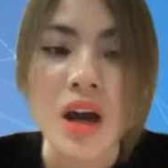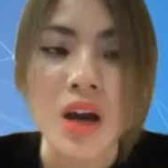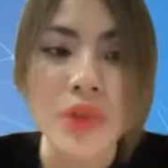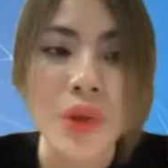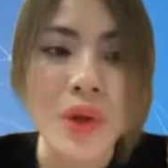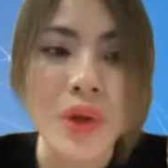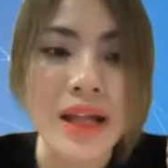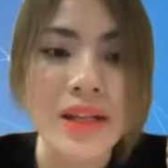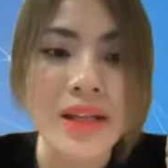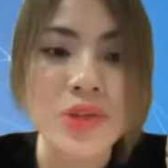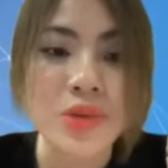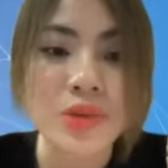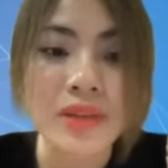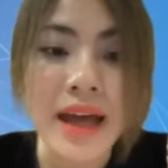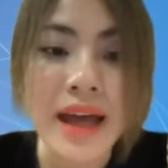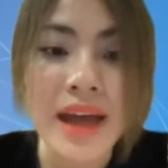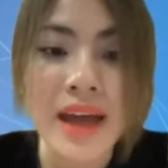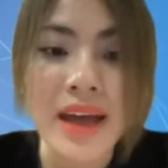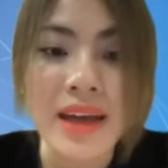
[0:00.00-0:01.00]
uh, đó là chúng
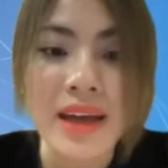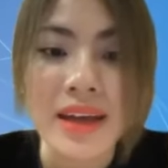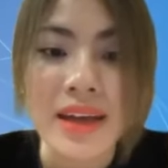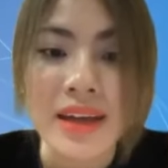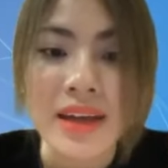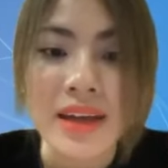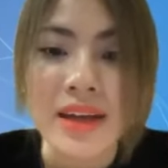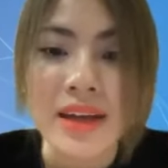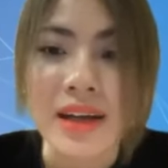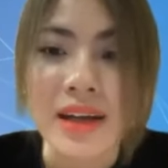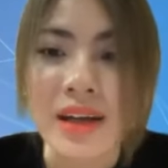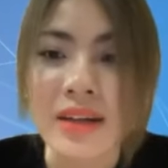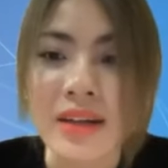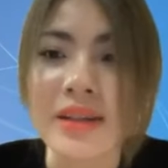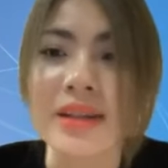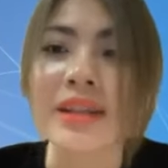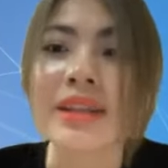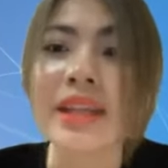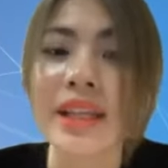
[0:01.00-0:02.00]
ta uh,
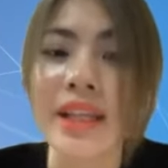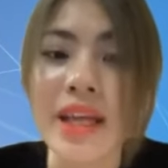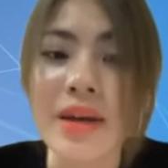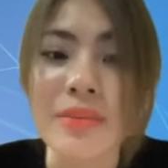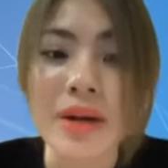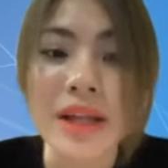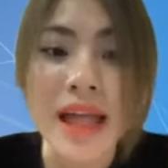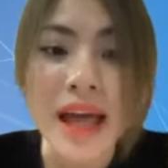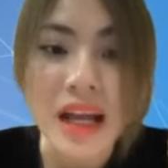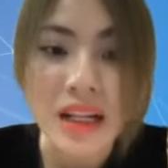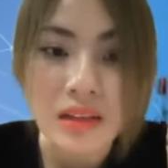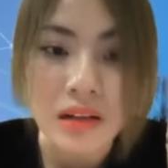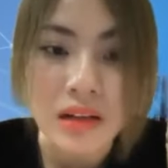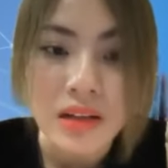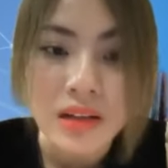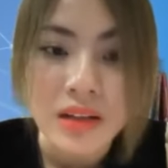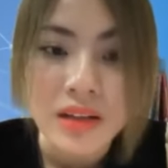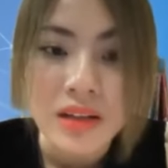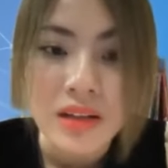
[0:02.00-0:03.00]
gửi tiết kiệm ngân hàng được.